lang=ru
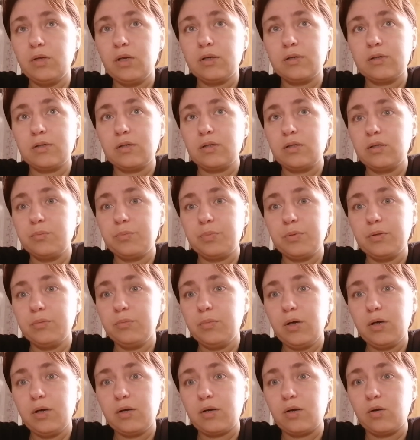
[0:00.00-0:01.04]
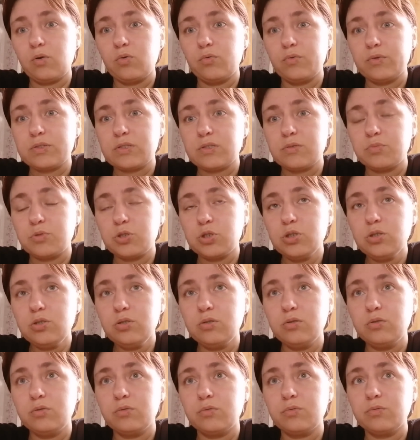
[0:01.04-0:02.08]
Я, говорит, не понимаю, как у вас
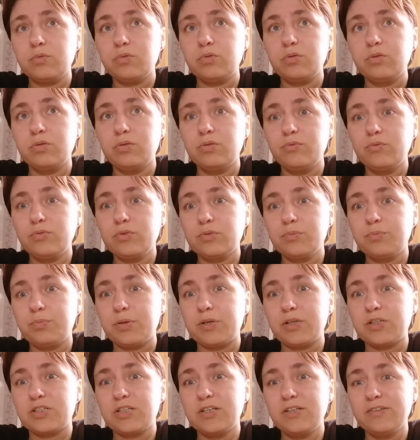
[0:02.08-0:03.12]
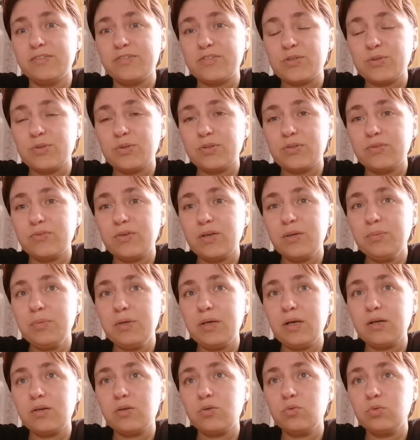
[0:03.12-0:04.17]
вообще вы прожили все это
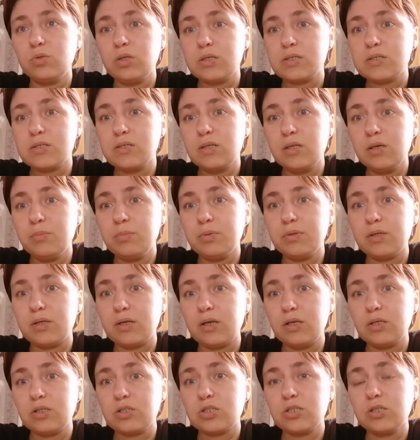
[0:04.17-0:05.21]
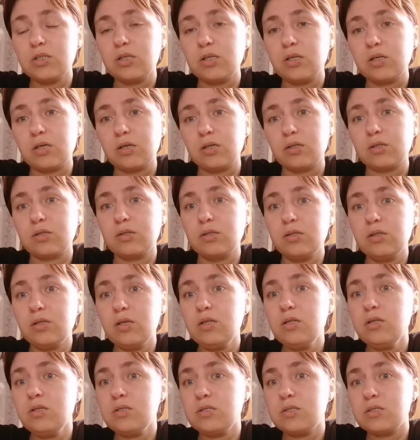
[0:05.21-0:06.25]
время. Я говорю, у нас не было раньше никаких
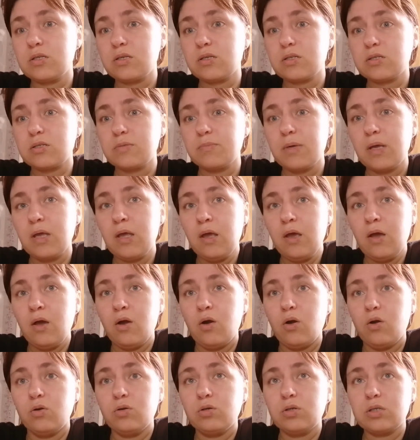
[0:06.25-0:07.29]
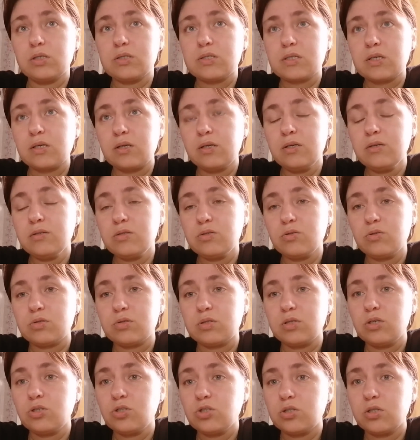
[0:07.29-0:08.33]
отклонений сердцем. Он говорит, скорее всего,
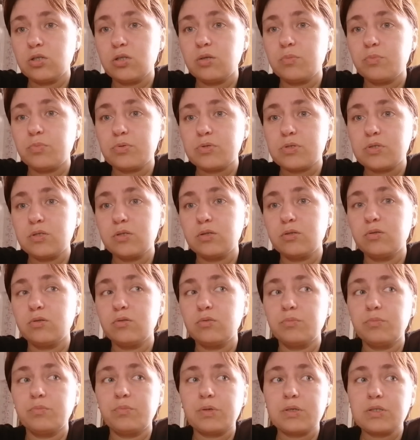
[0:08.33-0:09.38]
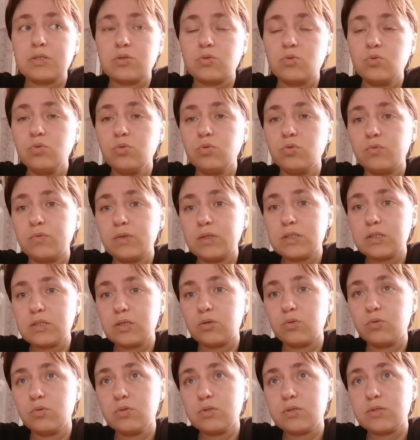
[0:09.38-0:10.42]
значит, это после простуды у вас
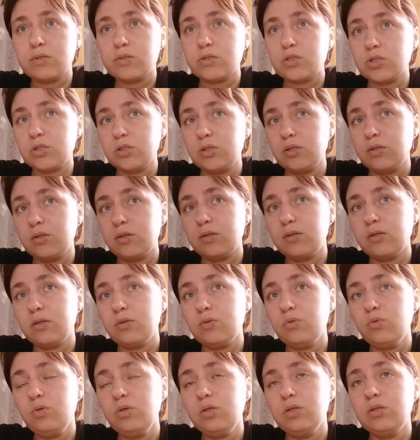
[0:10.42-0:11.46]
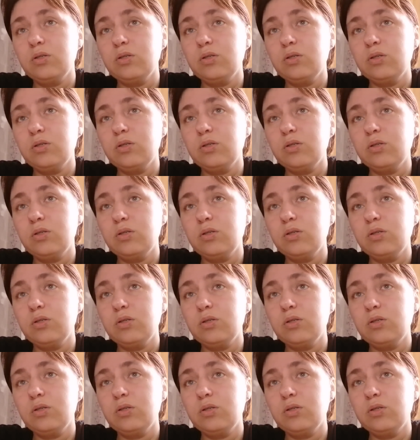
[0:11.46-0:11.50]
такое осложнение дало.